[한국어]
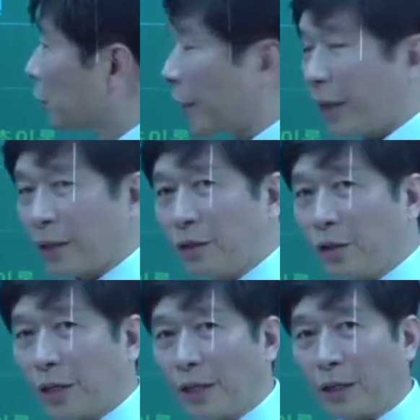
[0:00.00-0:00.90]
역행
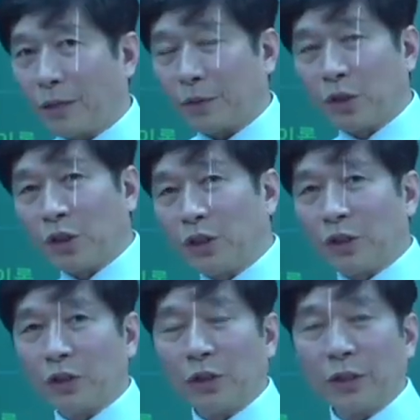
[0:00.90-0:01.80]
역행이라는 전기를
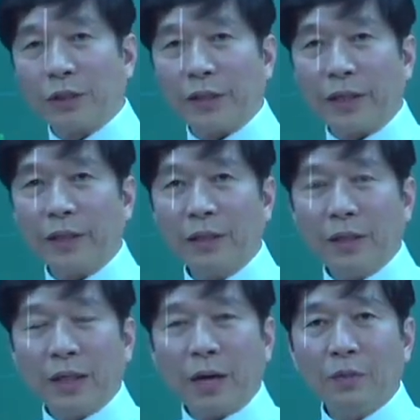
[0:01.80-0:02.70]
쓰는 건데
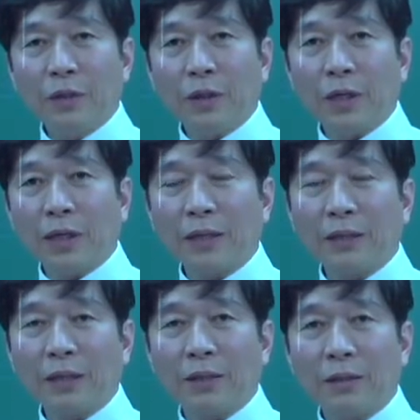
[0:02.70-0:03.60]
한번 역행을 한
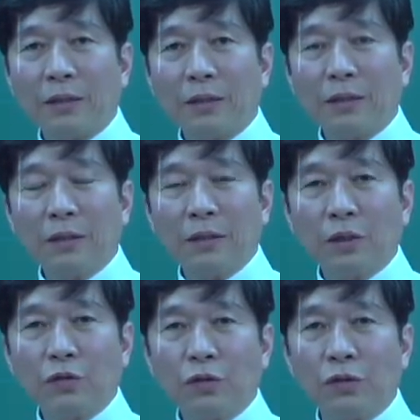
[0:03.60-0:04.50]
상태에서는
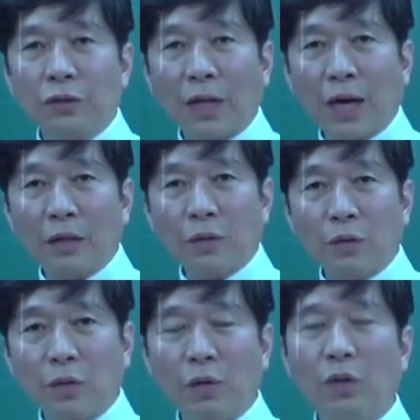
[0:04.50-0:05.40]
될 수 있는 대로
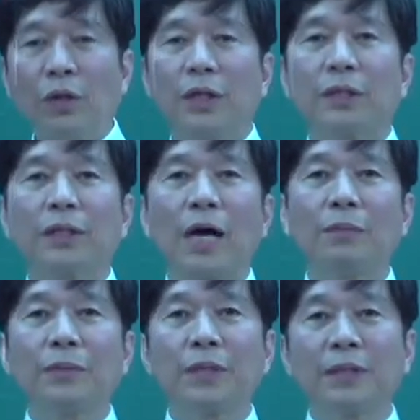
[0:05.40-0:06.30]
타력으로
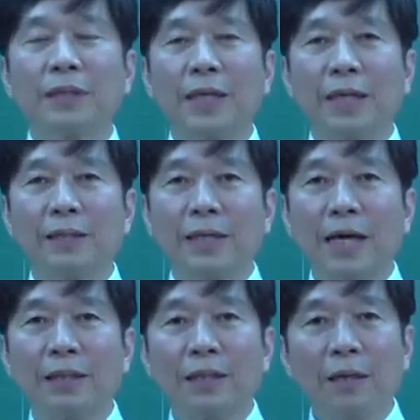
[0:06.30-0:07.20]
다음 정거장까지
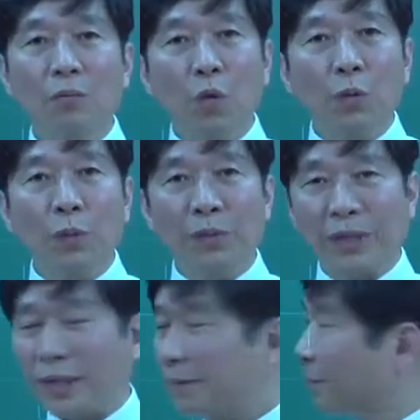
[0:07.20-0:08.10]
가는 게 목표입니다.